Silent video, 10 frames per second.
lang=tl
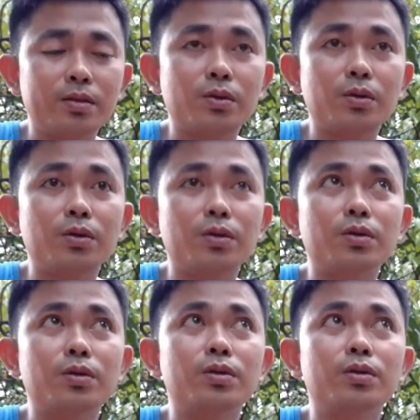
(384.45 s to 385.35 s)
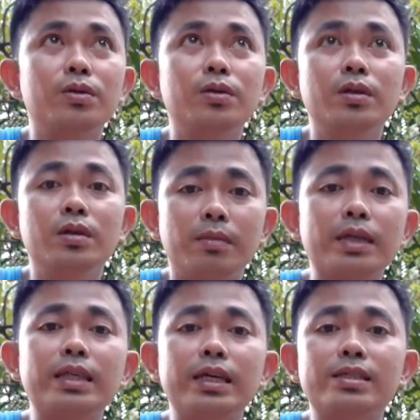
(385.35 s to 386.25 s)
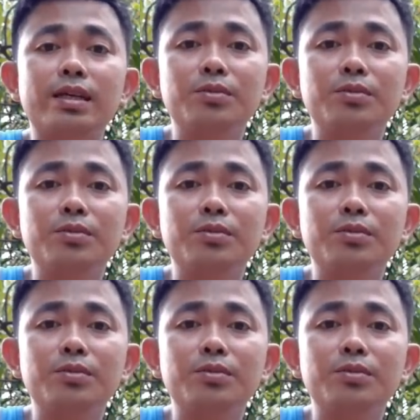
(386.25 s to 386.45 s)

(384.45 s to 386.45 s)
So, magtiis ka